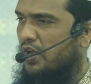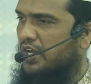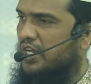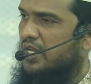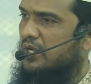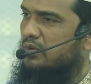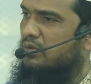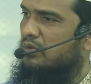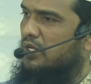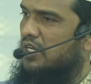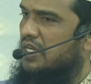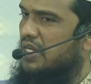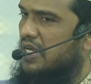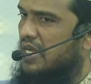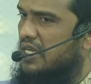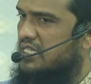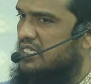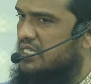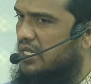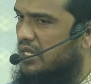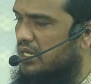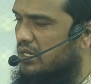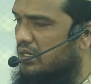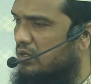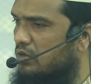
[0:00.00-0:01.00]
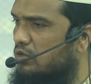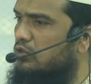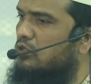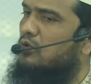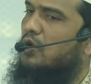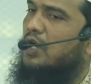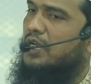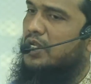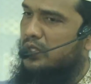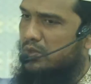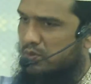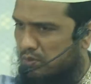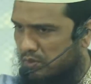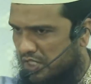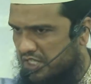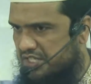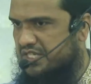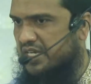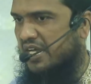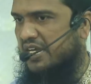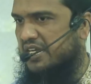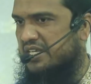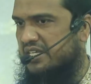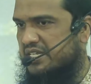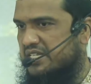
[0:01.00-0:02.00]
অনেকগুলি না জানলেও তো অনেকগুলি
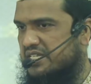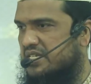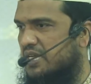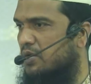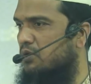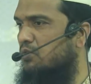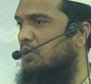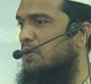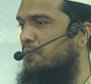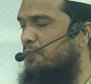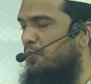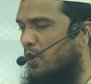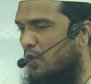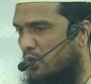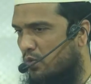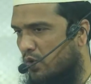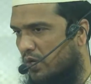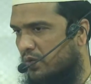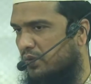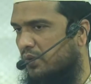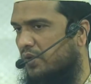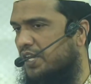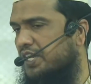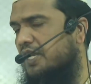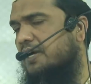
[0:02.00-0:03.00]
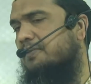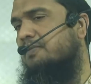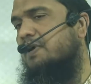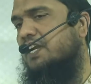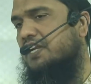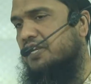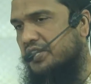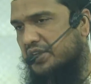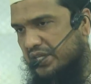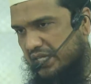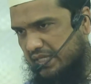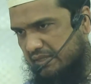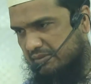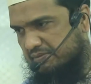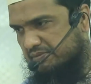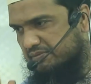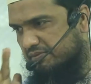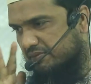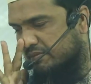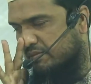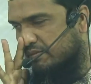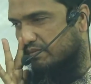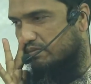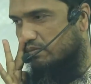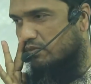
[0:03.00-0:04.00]
জানি যেগুলি পরোয়া করি না মানি না
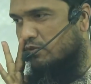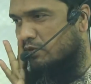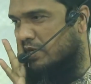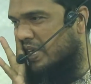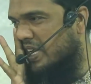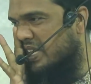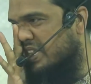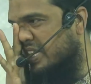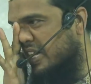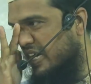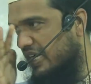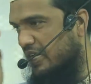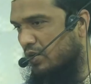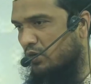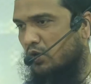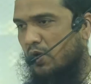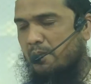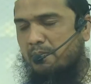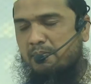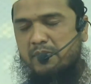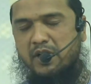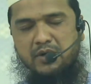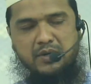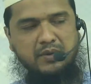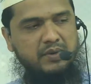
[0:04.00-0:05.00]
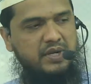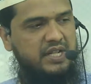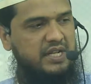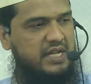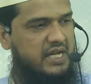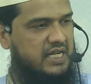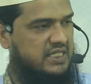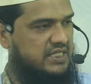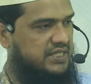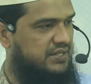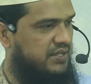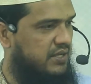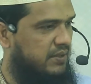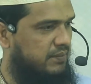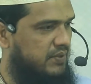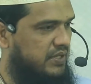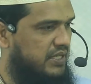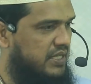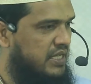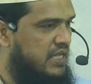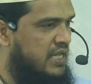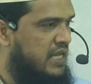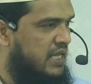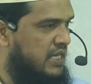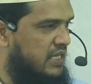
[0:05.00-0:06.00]
মুখে দাড়ি লম্বা করে রাখতে হবে
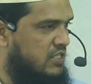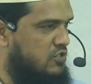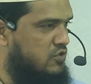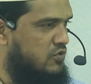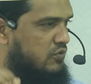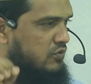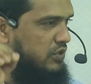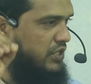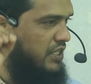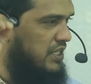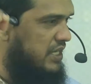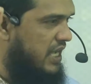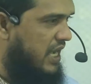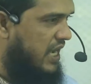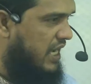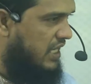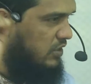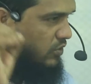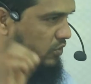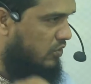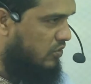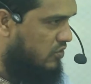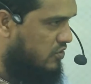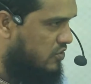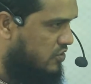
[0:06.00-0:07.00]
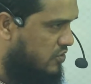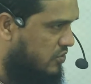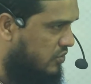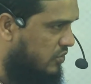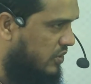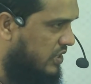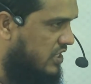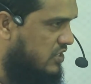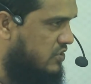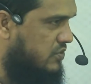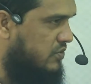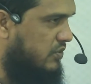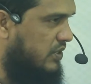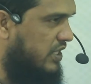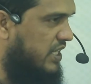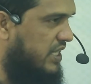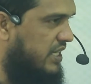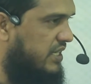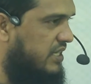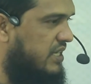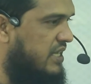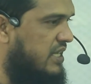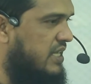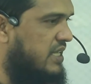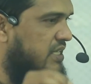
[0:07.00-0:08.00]
রাসুলের আদর্শ
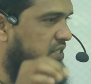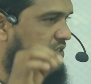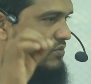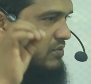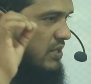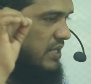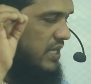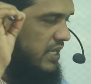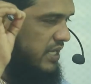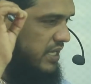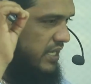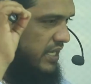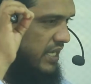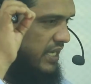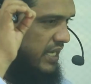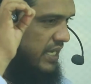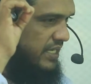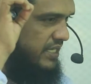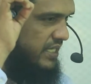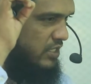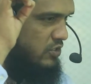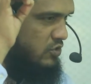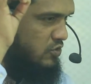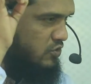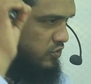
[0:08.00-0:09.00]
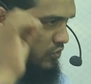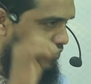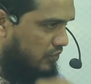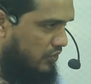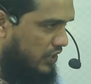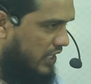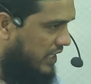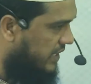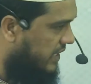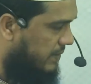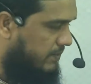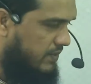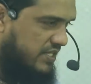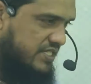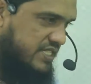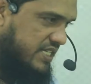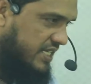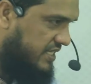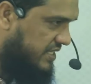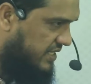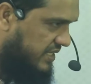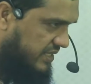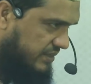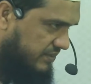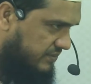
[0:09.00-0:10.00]
রাসুলের এটা সন্না এটা আমরা
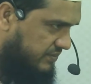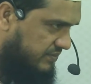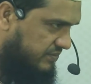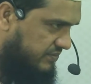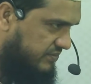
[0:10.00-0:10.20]
জানি না